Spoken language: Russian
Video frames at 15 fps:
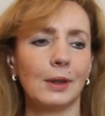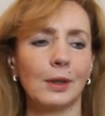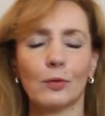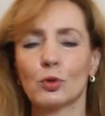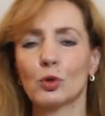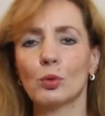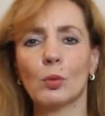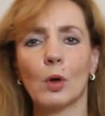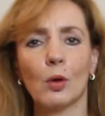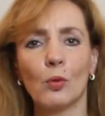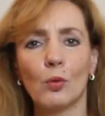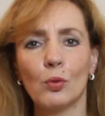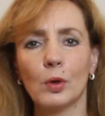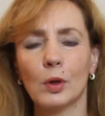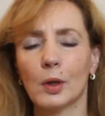я все
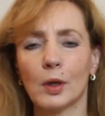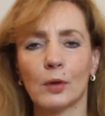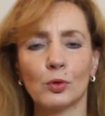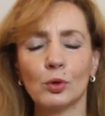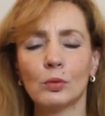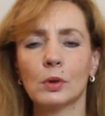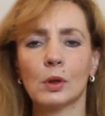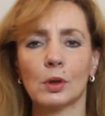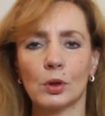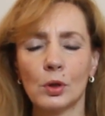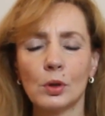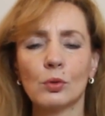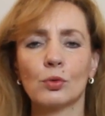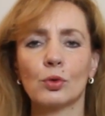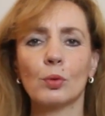могу или я все в этой
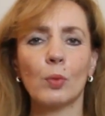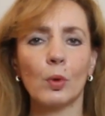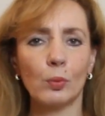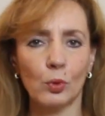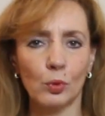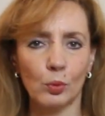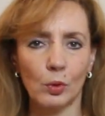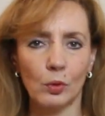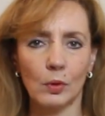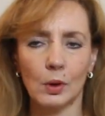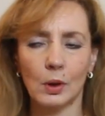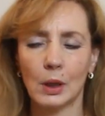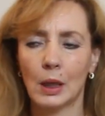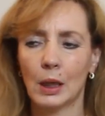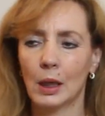жизни уже попробовал.
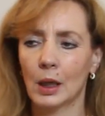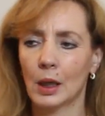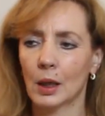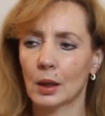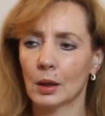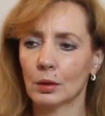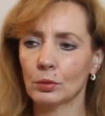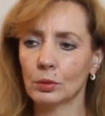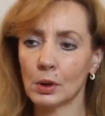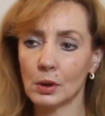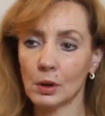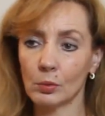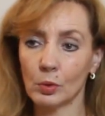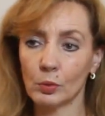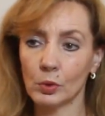Но на
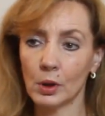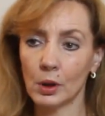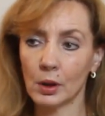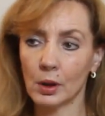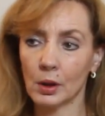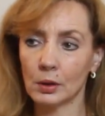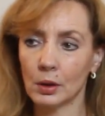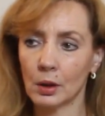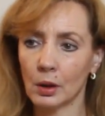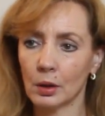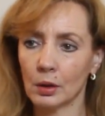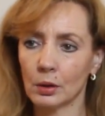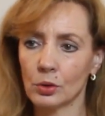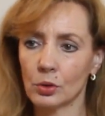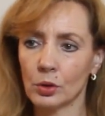самом деле,
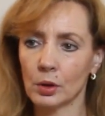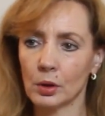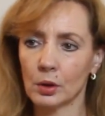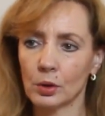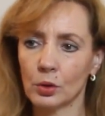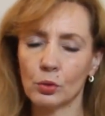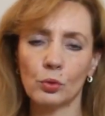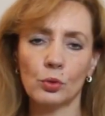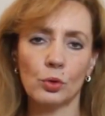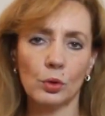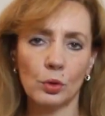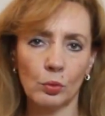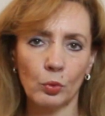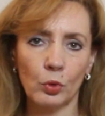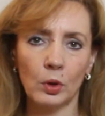когда человек не хочет,
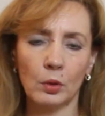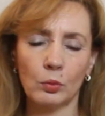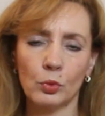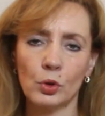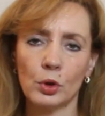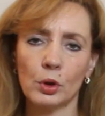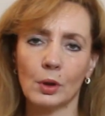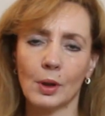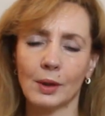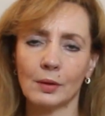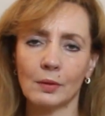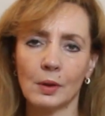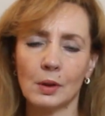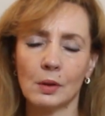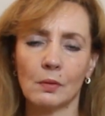тем более мужчина,
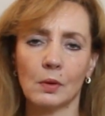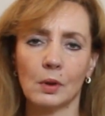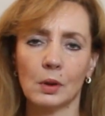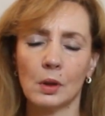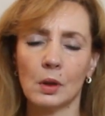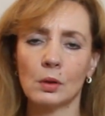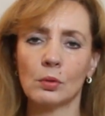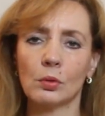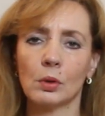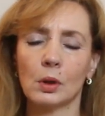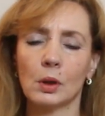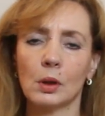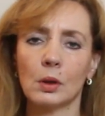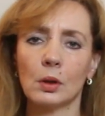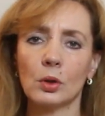ответственных,
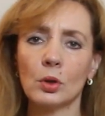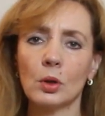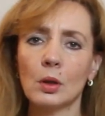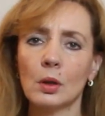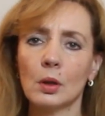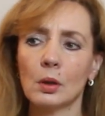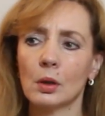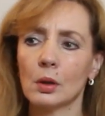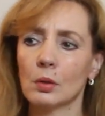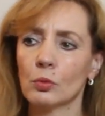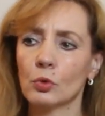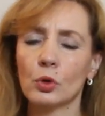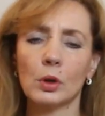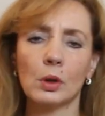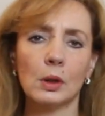достойных отношений, это
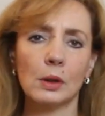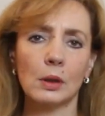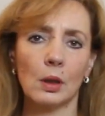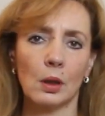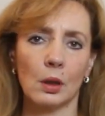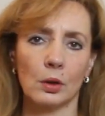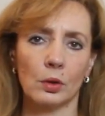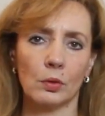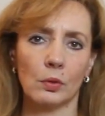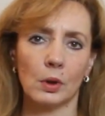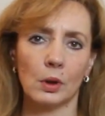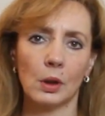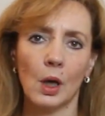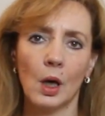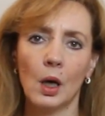немножко
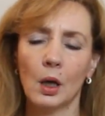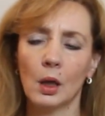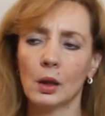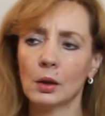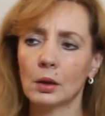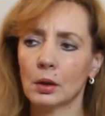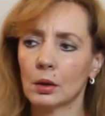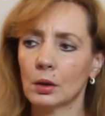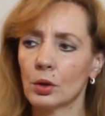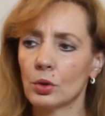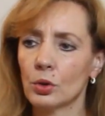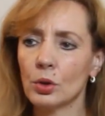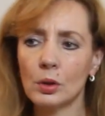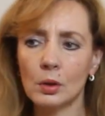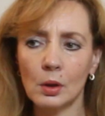настораживает. Это
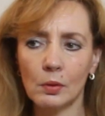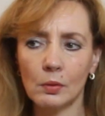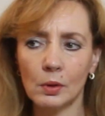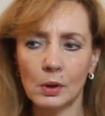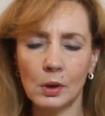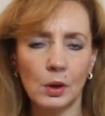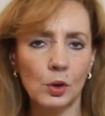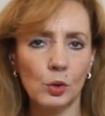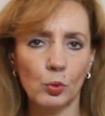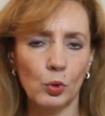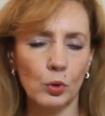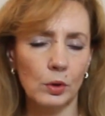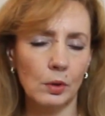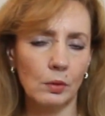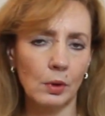чистой воды
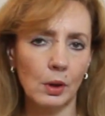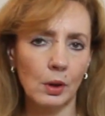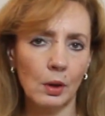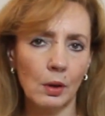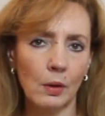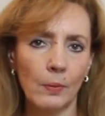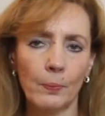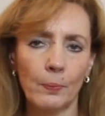использование.